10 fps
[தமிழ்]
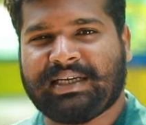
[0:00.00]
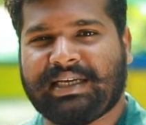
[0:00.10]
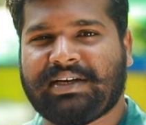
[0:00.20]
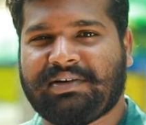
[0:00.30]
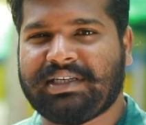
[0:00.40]

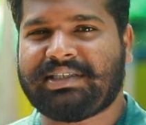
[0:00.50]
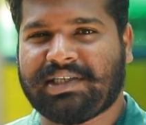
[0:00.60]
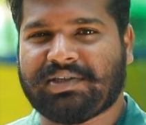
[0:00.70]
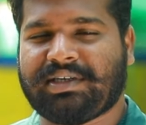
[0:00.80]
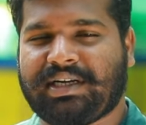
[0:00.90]
இங்கே வந்து
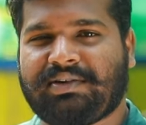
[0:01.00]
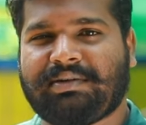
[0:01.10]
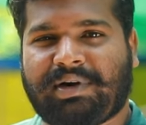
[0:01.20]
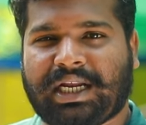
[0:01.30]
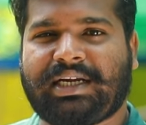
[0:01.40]
சீதோஷ நிலை
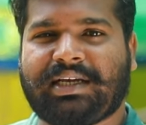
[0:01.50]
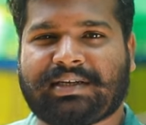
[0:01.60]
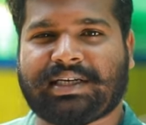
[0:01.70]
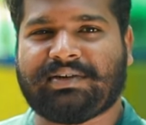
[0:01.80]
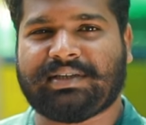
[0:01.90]
வந்து மாறிட்டே
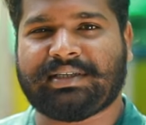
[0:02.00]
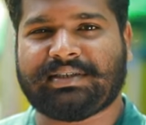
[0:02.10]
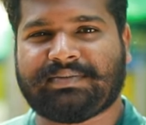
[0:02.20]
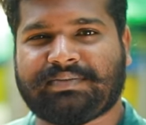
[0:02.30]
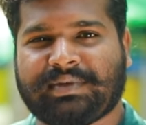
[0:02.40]
இருக்குது இங்கே வந்து
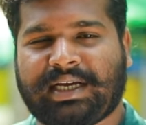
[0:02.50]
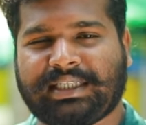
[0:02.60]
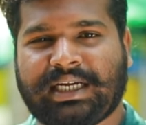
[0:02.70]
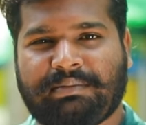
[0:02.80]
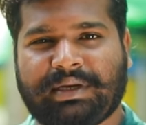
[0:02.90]

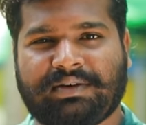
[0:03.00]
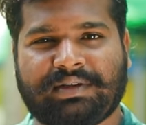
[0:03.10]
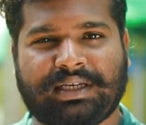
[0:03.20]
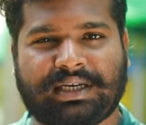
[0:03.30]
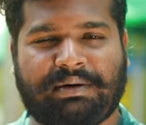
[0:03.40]
அது இல்லாமல் இங்கே
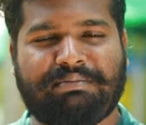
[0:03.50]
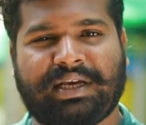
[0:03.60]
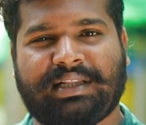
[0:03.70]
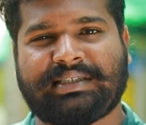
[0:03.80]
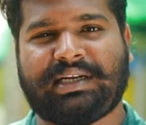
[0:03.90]
வந்து
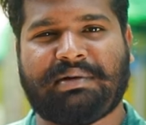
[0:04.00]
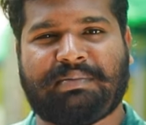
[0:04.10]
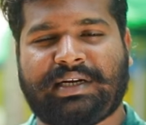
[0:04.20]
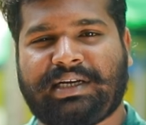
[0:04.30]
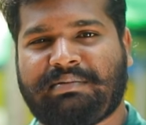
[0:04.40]
கம்மியாக தான் சில பேர்
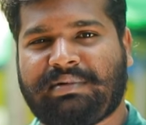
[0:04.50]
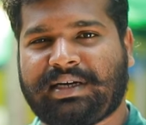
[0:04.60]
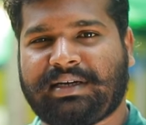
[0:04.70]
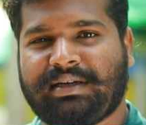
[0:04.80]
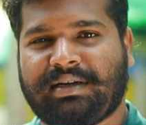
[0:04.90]
பண்ணிகிட்டு
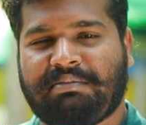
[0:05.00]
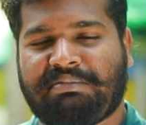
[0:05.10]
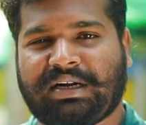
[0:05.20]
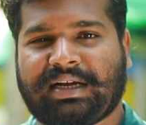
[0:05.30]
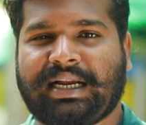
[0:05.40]
இருப்பாங்க
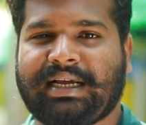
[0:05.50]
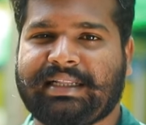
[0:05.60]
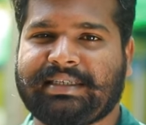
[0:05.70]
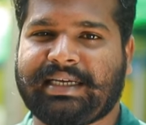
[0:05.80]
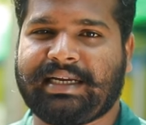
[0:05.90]
பட் ஆனால்
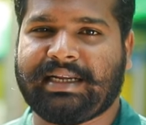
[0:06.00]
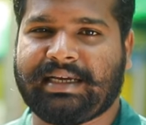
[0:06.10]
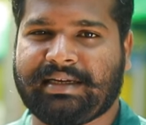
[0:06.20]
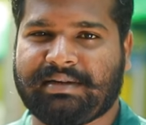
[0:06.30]
கல்கத்தா சைடில்